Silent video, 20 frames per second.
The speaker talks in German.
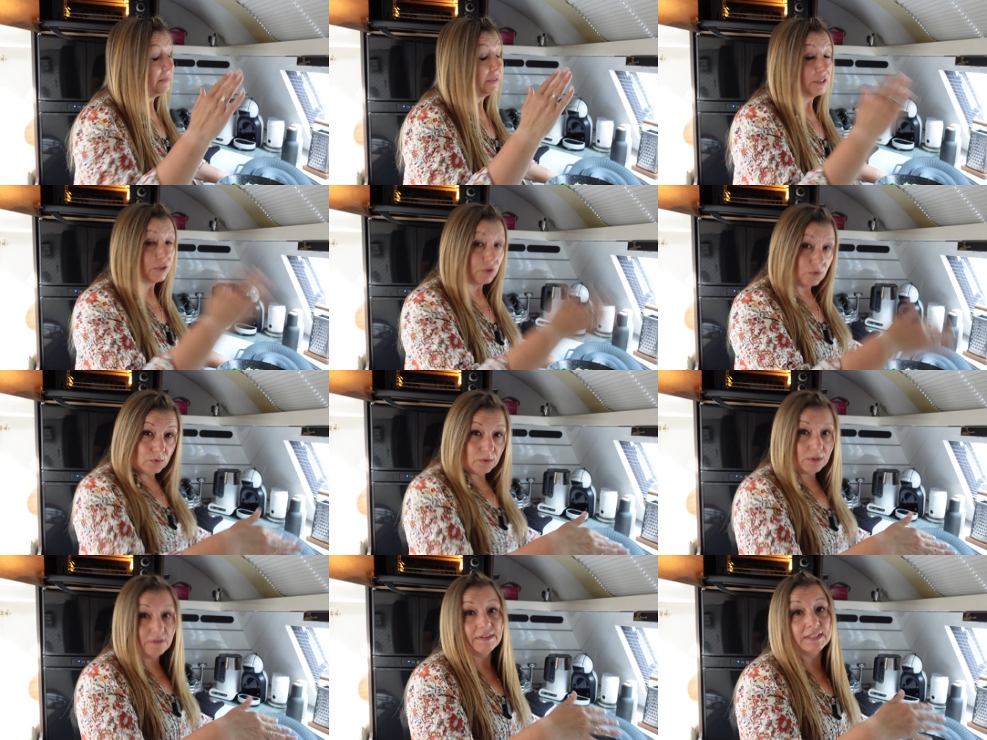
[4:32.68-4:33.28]
Das
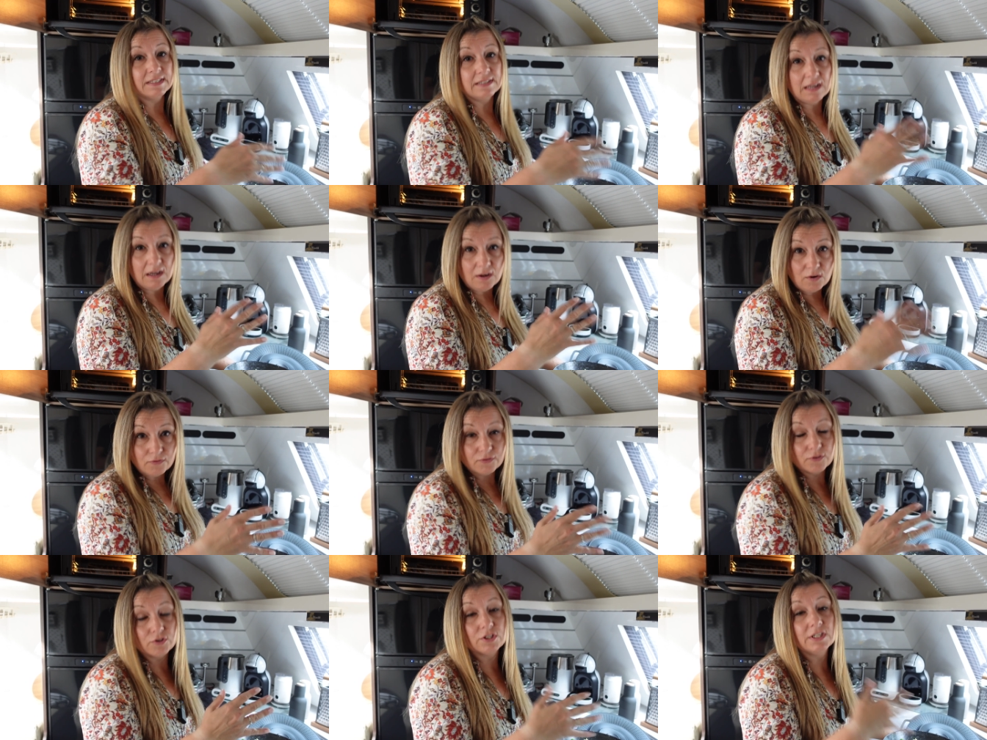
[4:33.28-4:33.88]
Nudelwasser
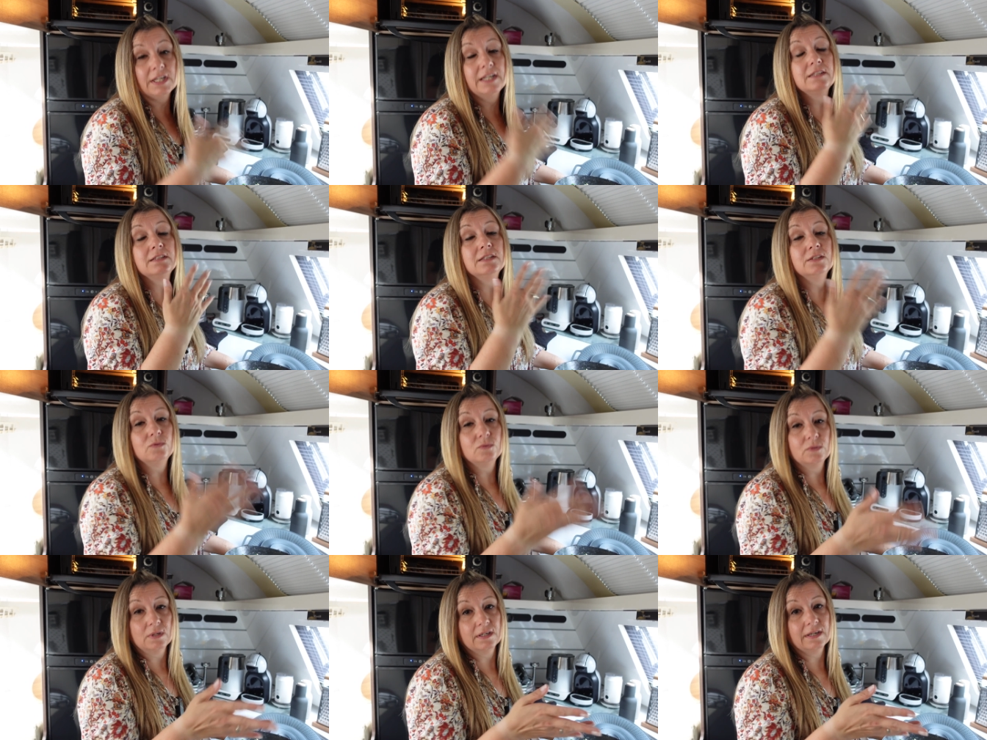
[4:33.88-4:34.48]
aufgestellt, die
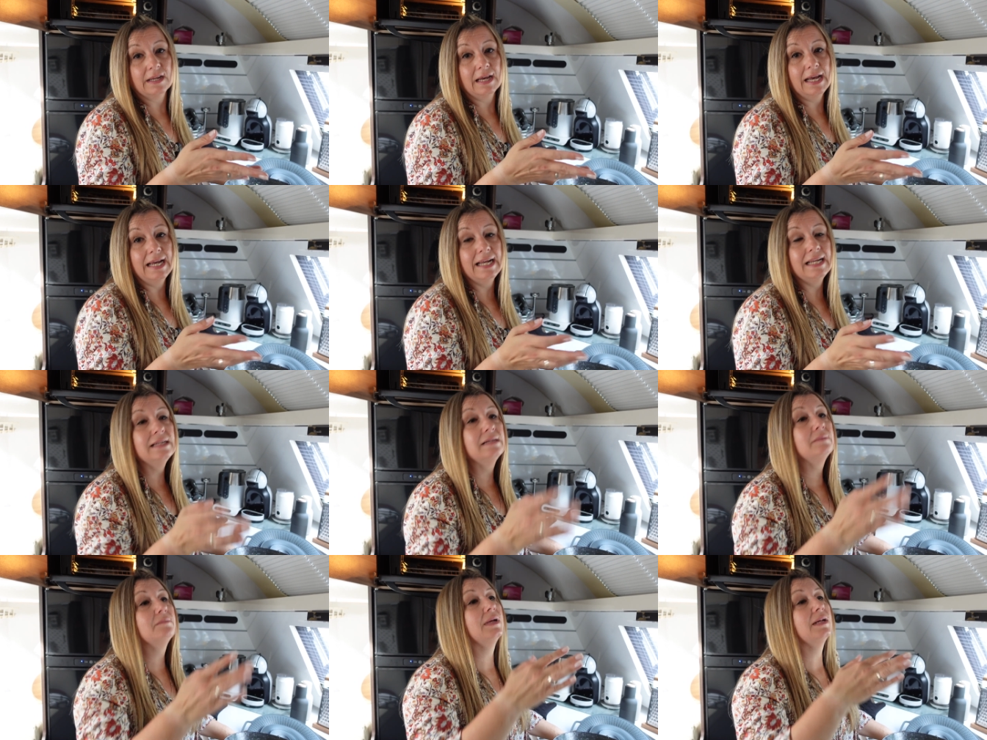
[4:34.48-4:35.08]
Nudeln
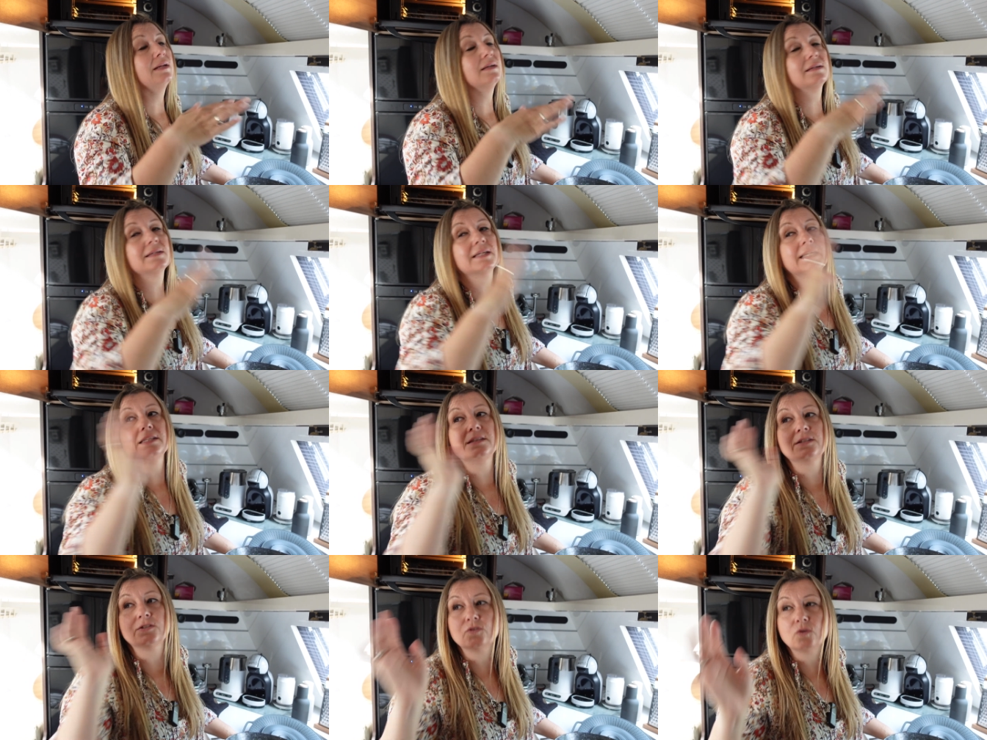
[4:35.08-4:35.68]
rein, man
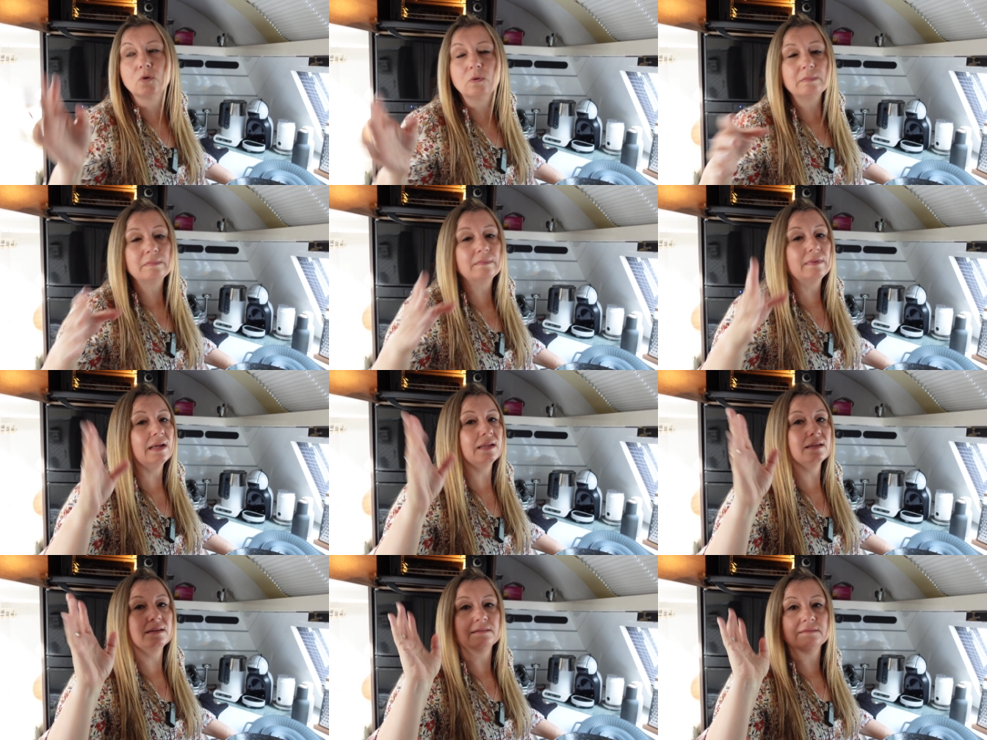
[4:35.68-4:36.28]
dreht sich um,
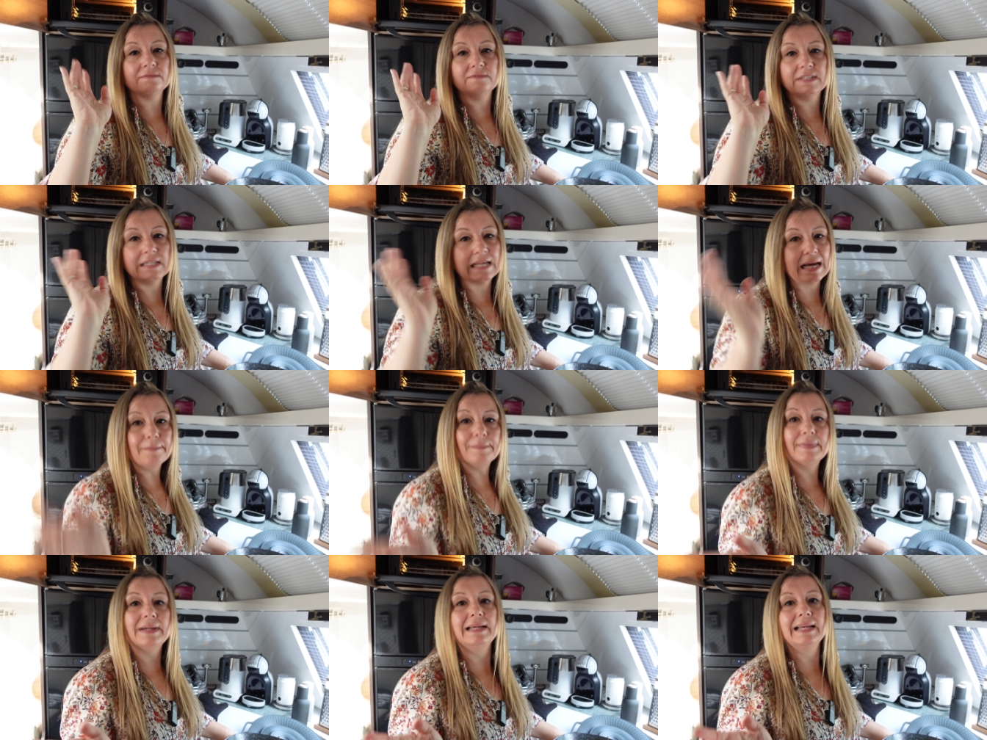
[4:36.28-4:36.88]
man wird
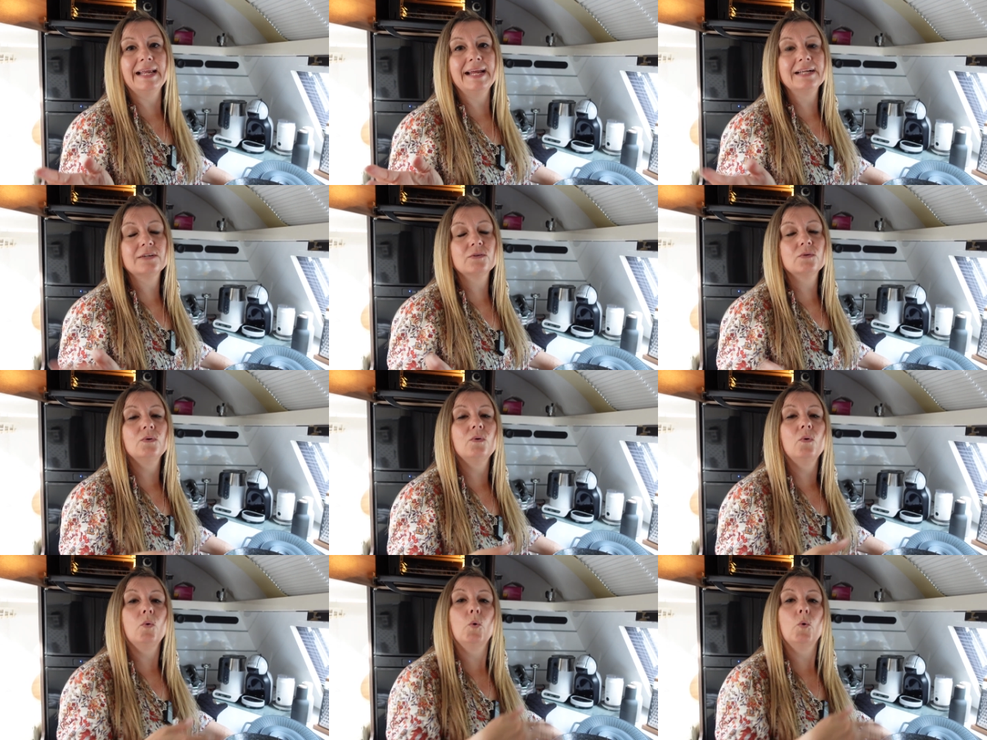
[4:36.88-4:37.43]
abgelenkt